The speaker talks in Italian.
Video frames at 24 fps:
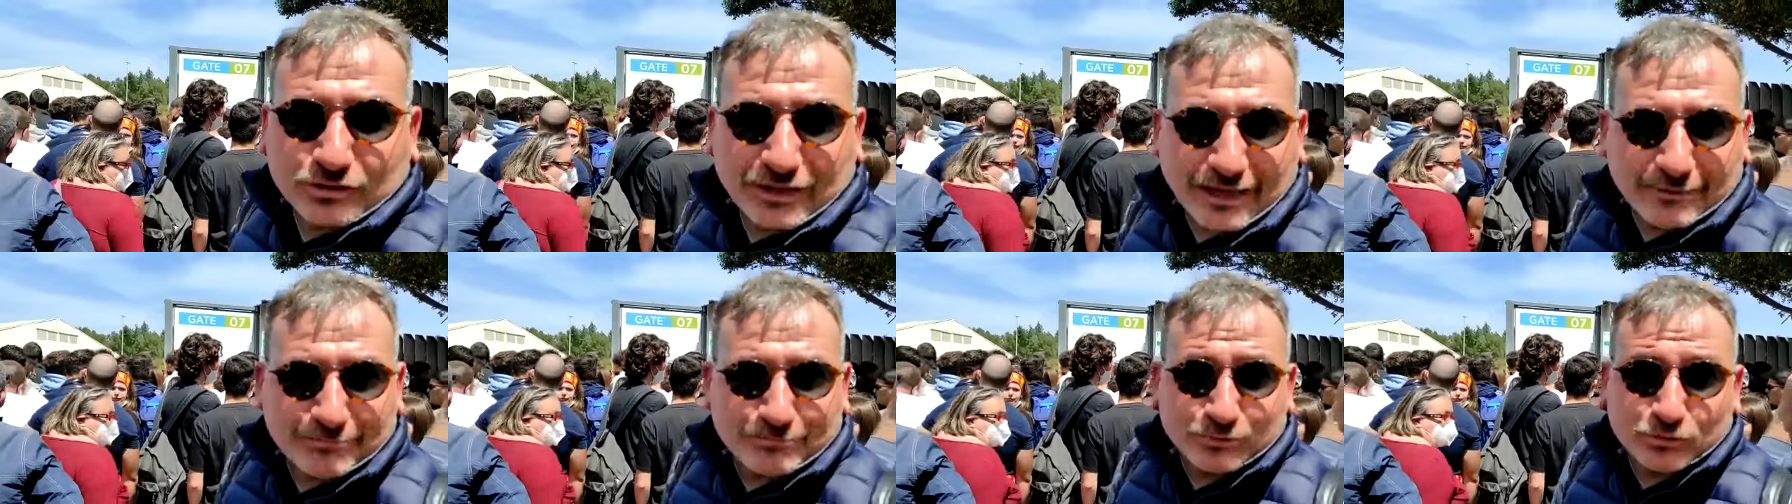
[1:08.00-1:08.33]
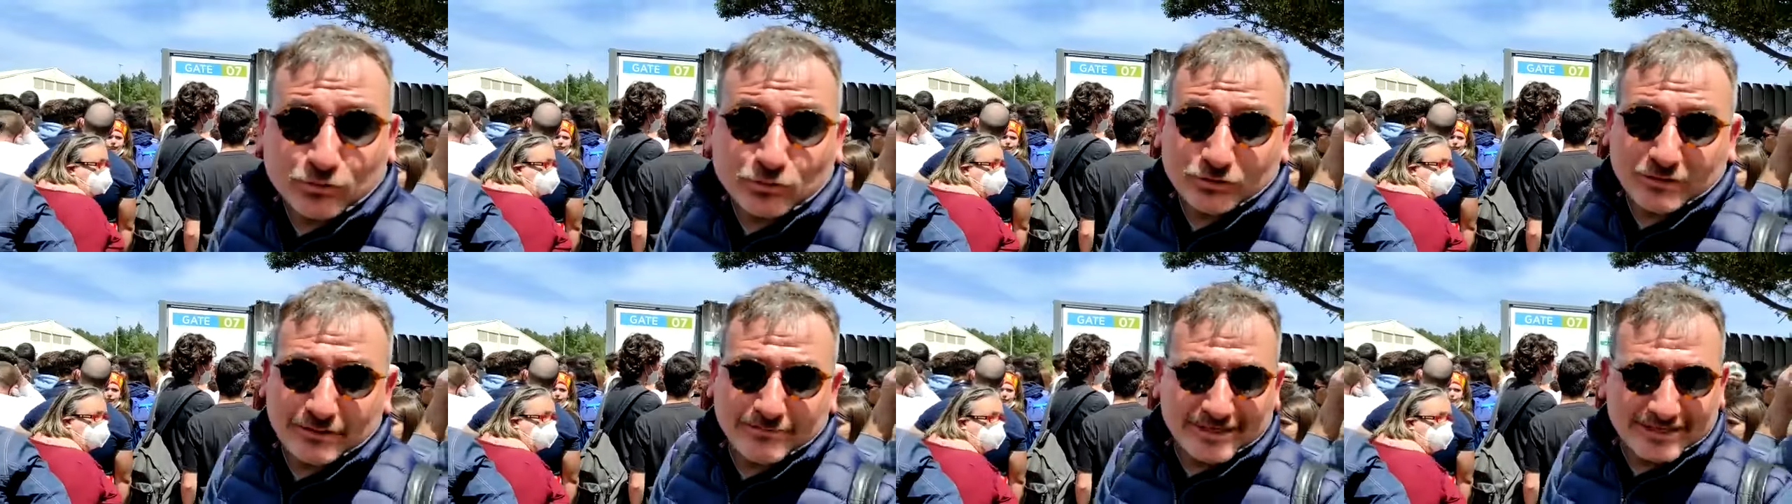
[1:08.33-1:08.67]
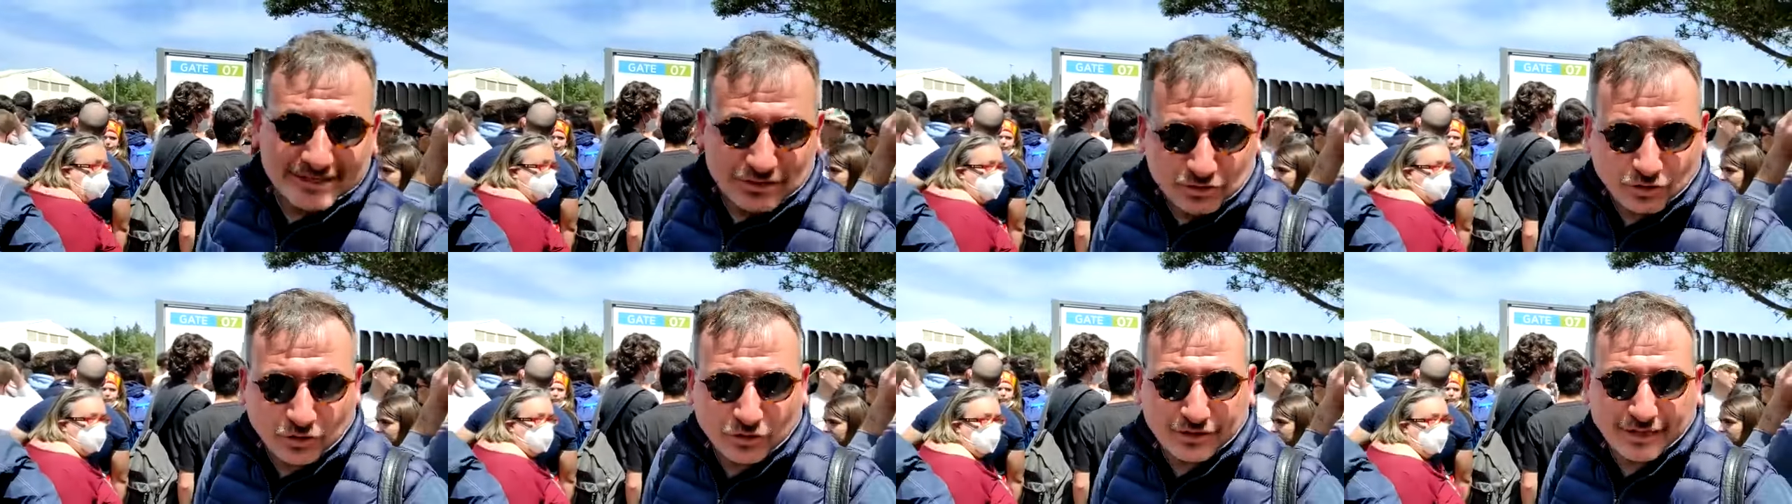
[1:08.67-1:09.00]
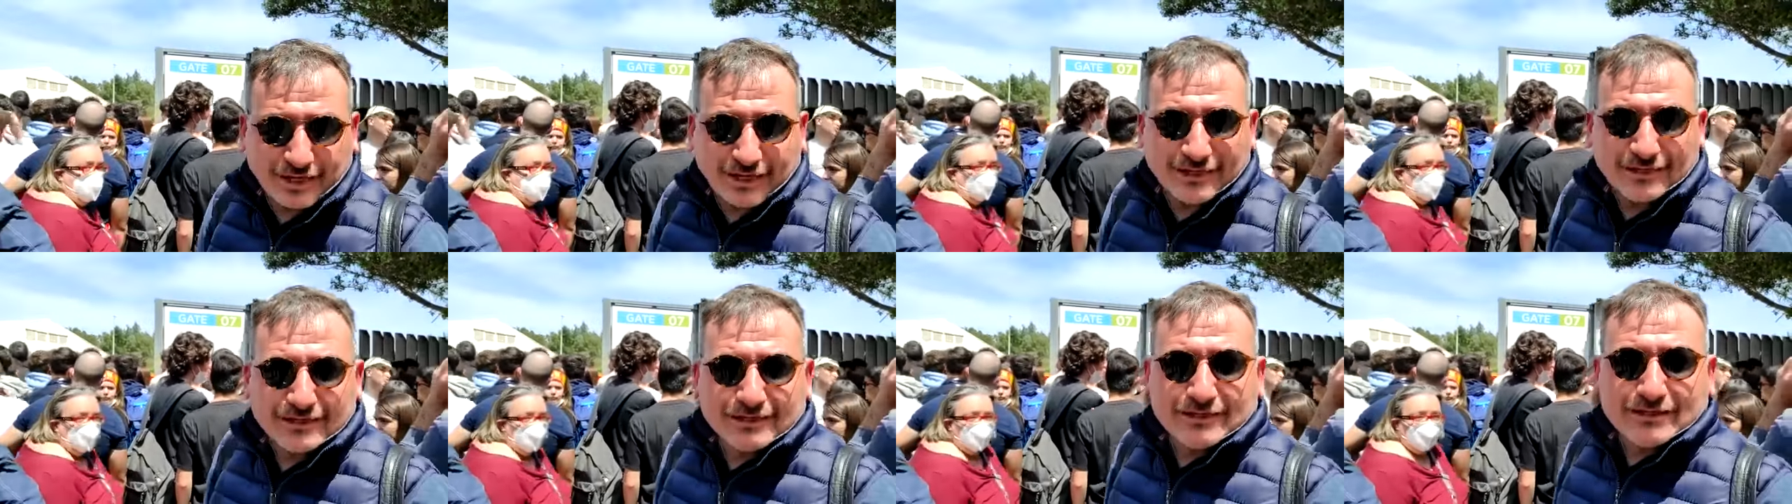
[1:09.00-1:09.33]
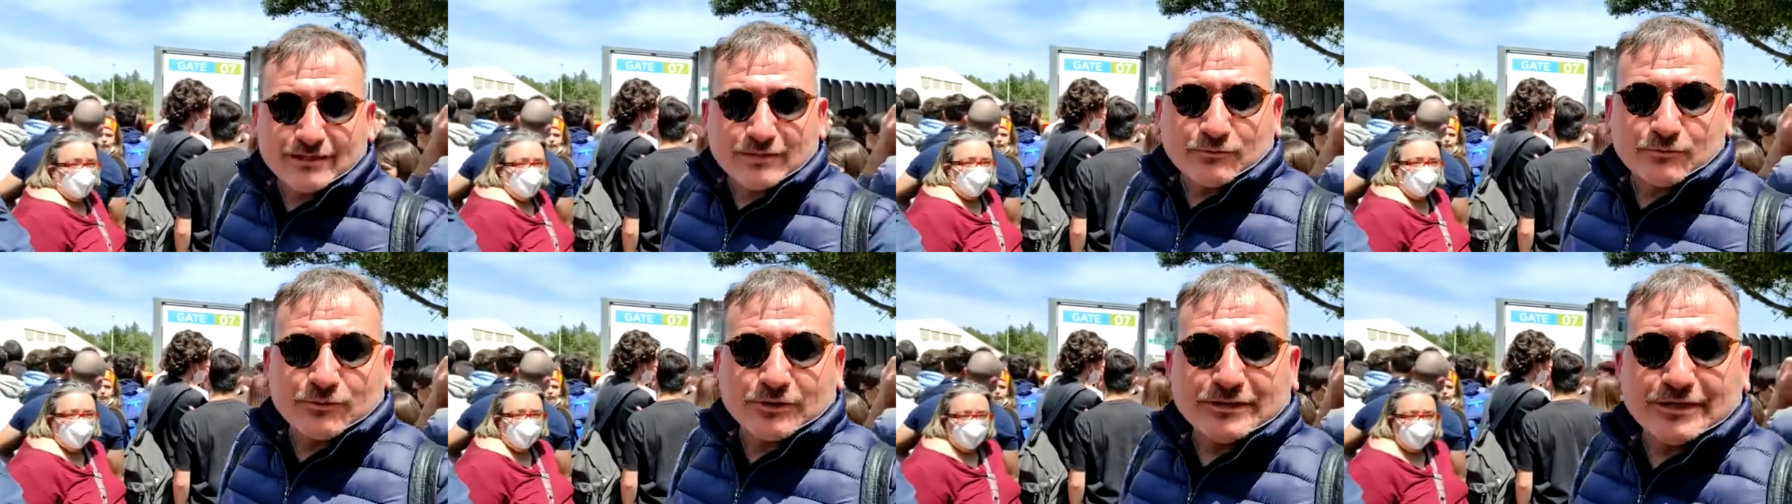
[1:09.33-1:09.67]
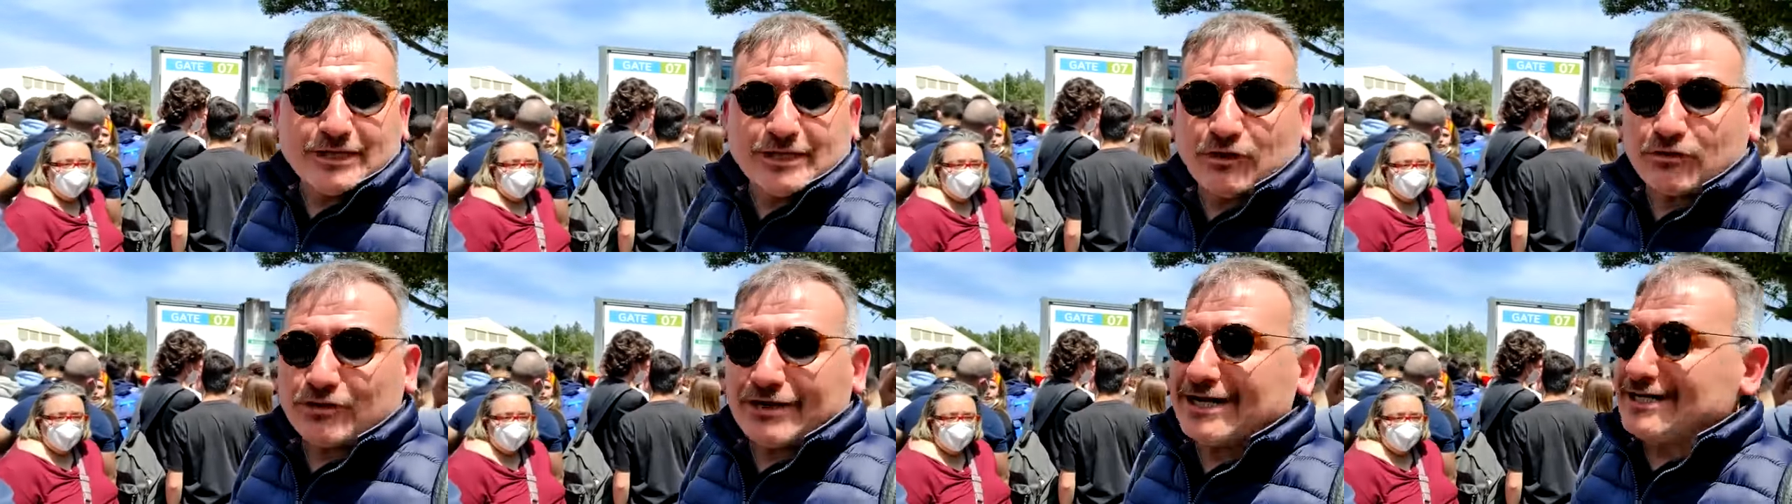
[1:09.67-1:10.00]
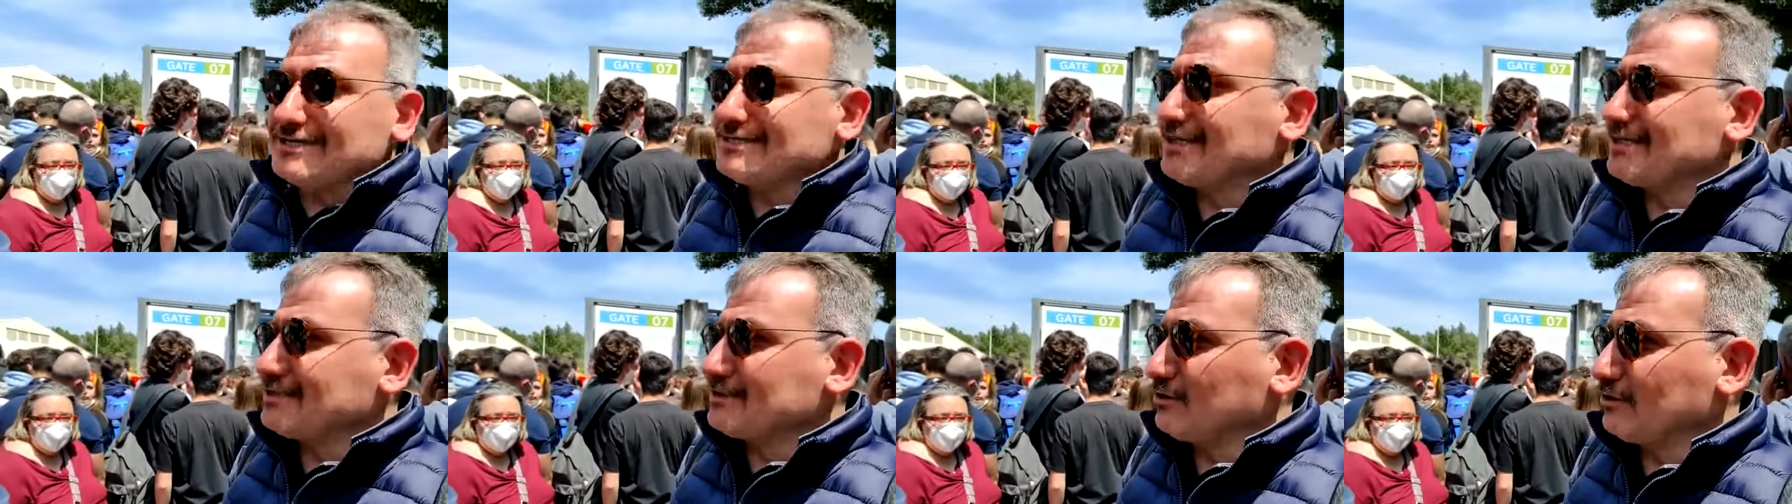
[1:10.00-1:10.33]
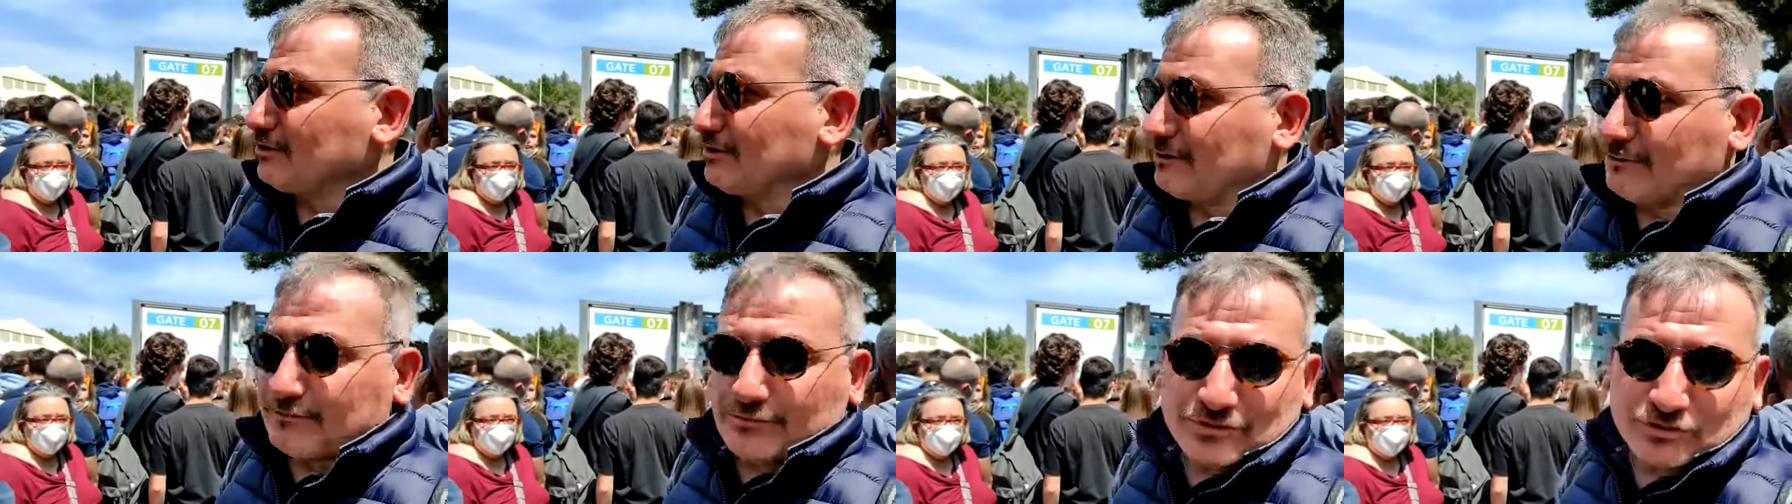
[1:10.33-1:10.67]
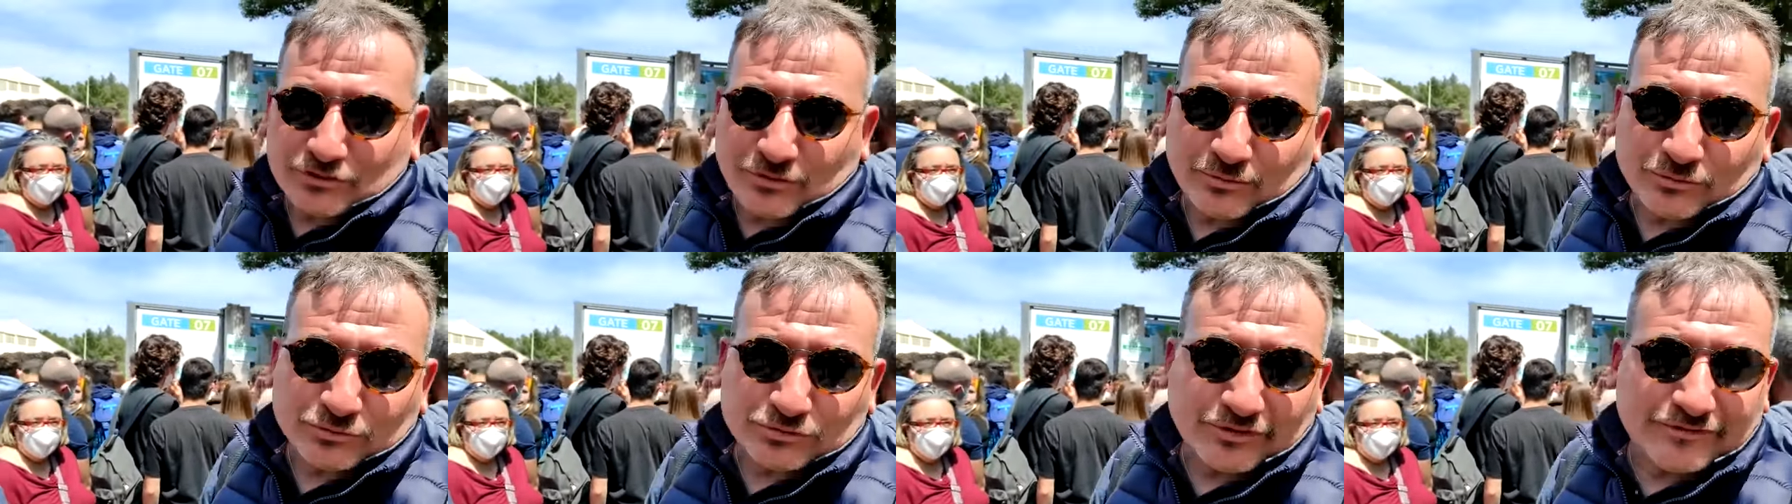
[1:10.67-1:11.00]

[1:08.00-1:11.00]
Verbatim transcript: da più di mezz'ora, quindi l'organizzazione da questo punto